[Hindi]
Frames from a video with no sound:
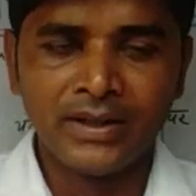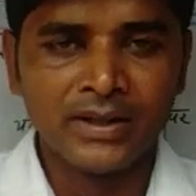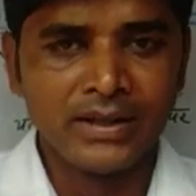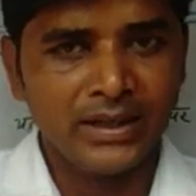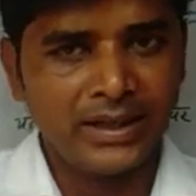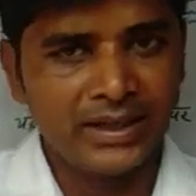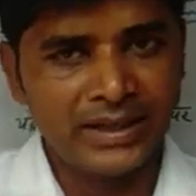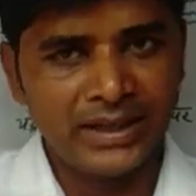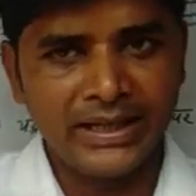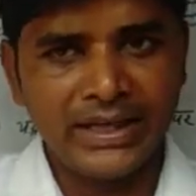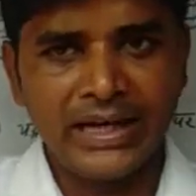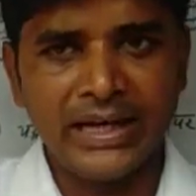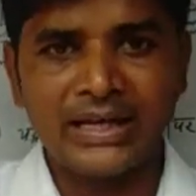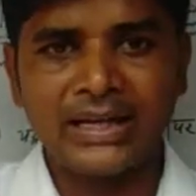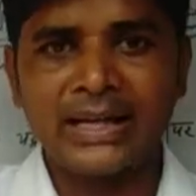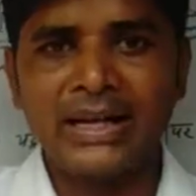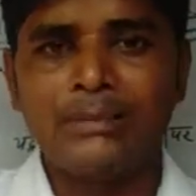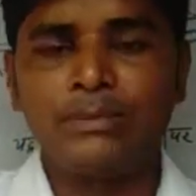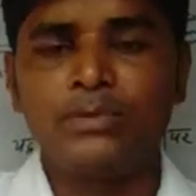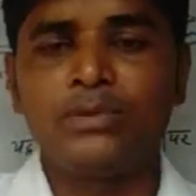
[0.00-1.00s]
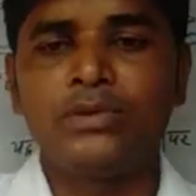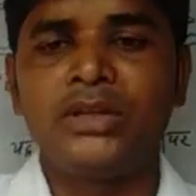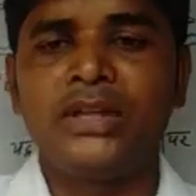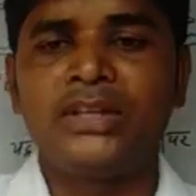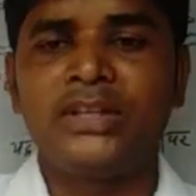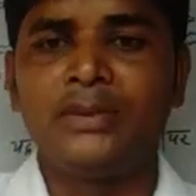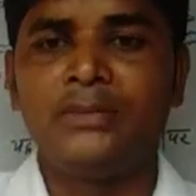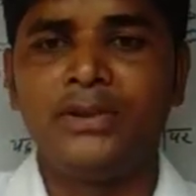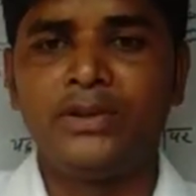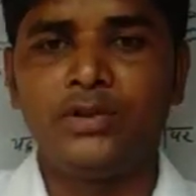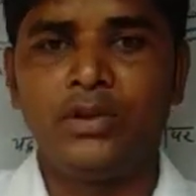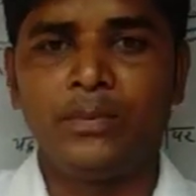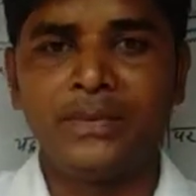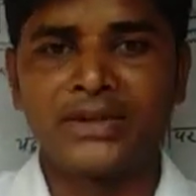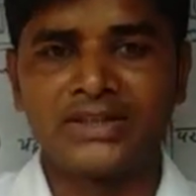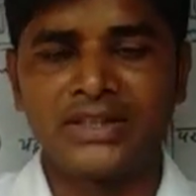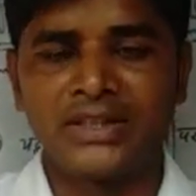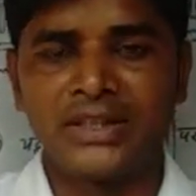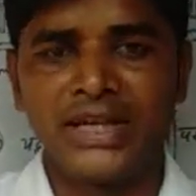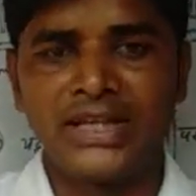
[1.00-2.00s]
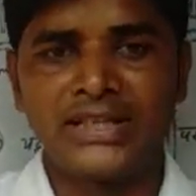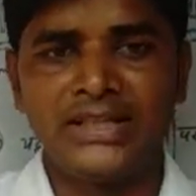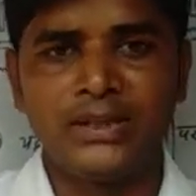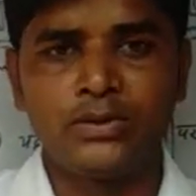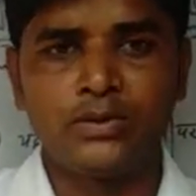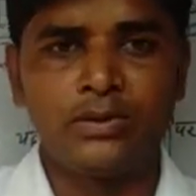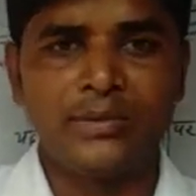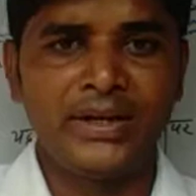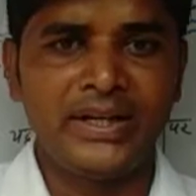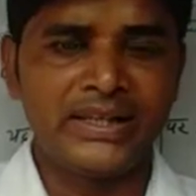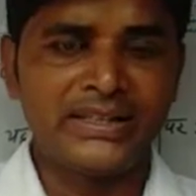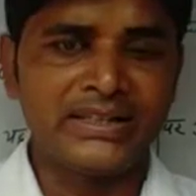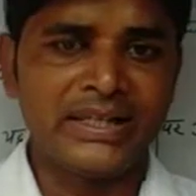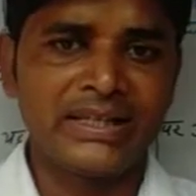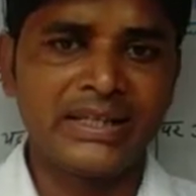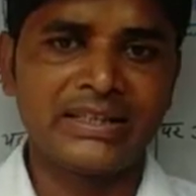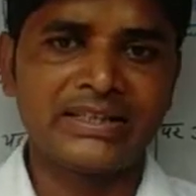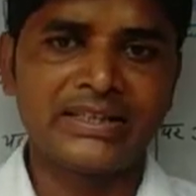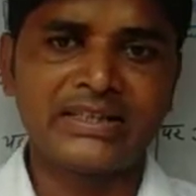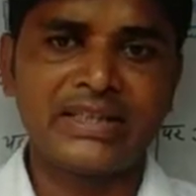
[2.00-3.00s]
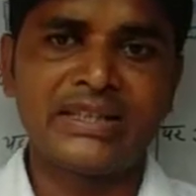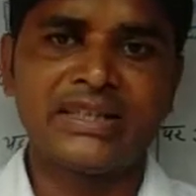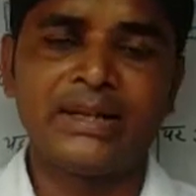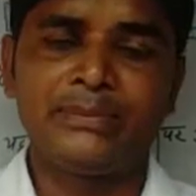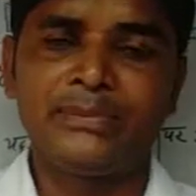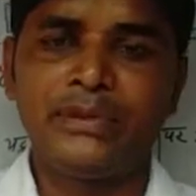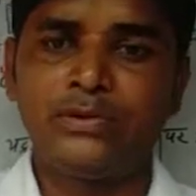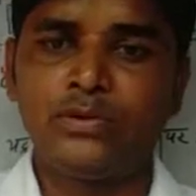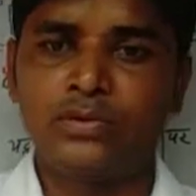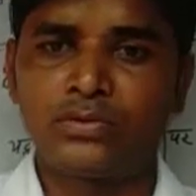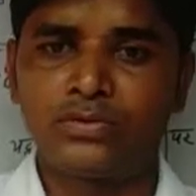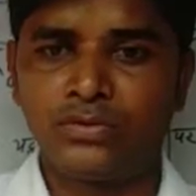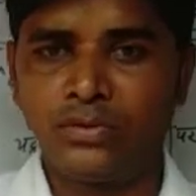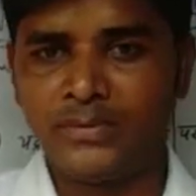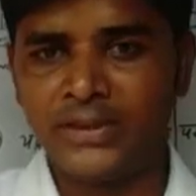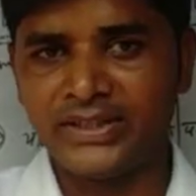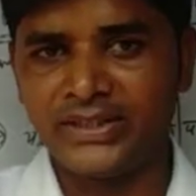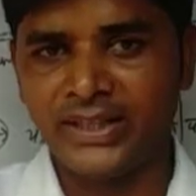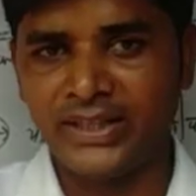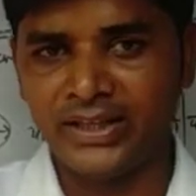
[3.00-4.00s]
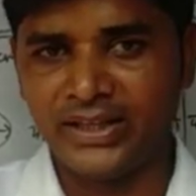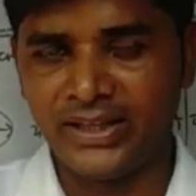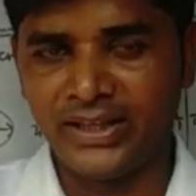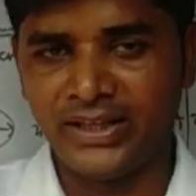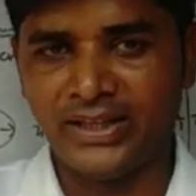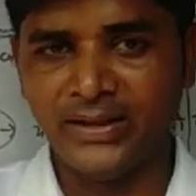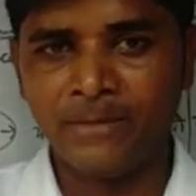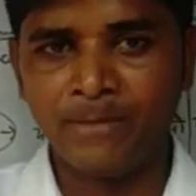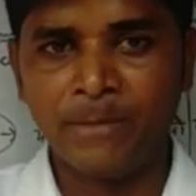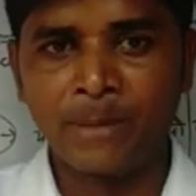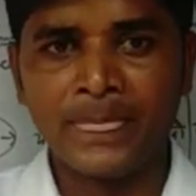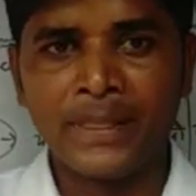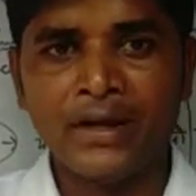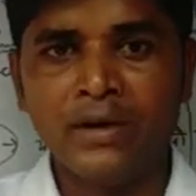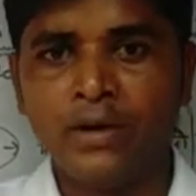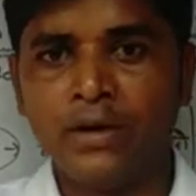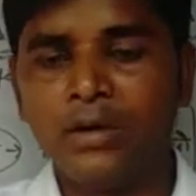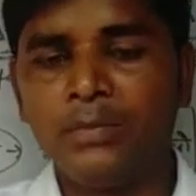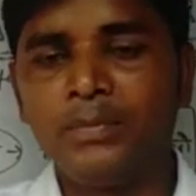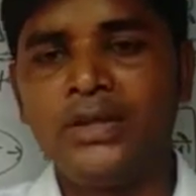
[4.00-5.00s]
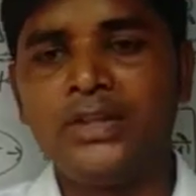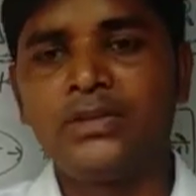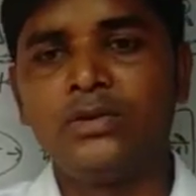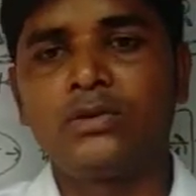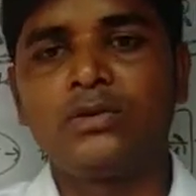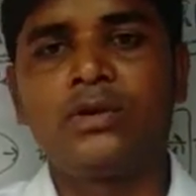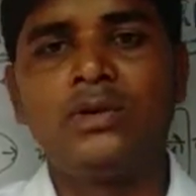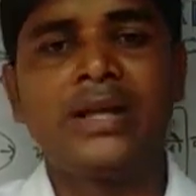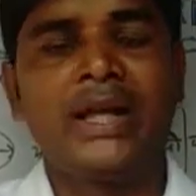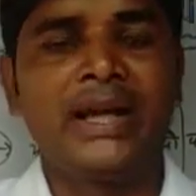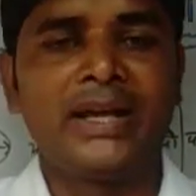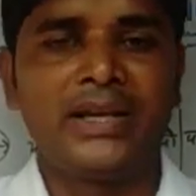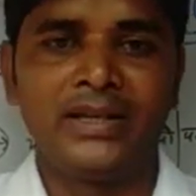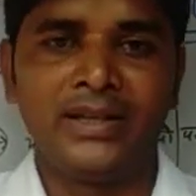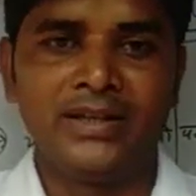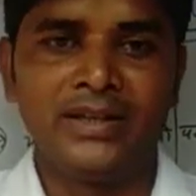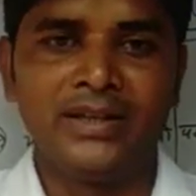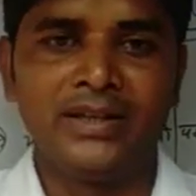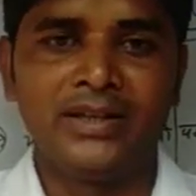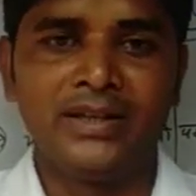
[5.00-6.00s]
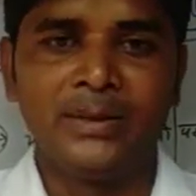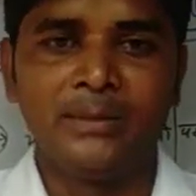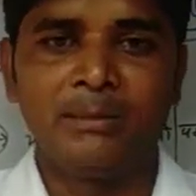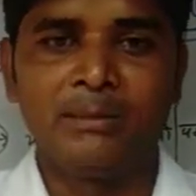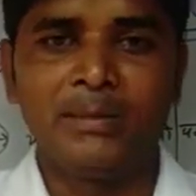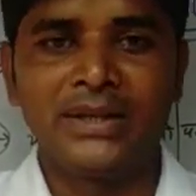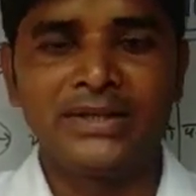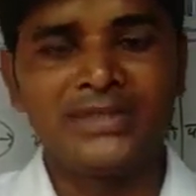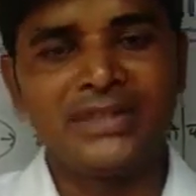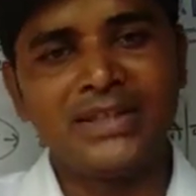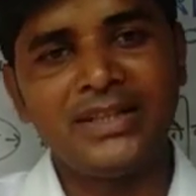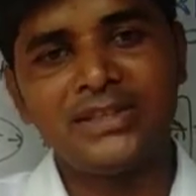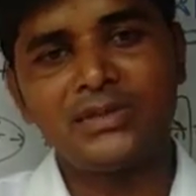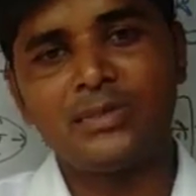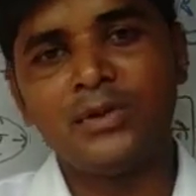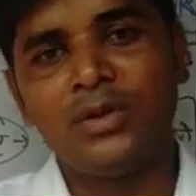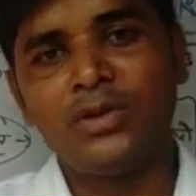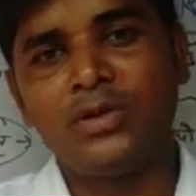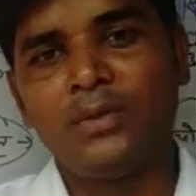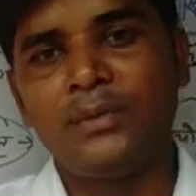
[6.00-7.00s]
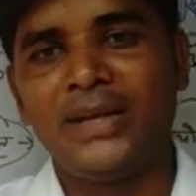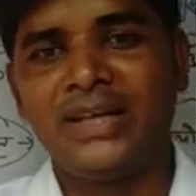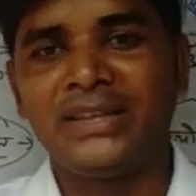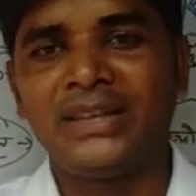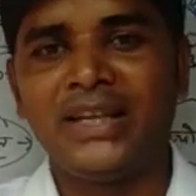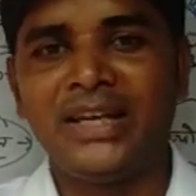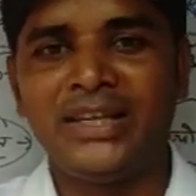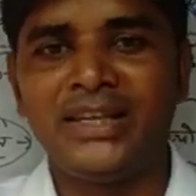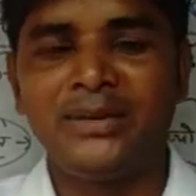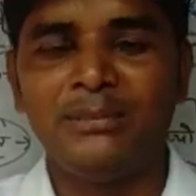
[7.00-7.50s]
ठीक है अगर आपको देखिए वीडियो पसंद आती है तो बेटे ज़्यादा से ज़्यादा अपने दोस्तों में शेयर करिए और वीडियो को लाइक करिए बस इस वीडियो में इतना ही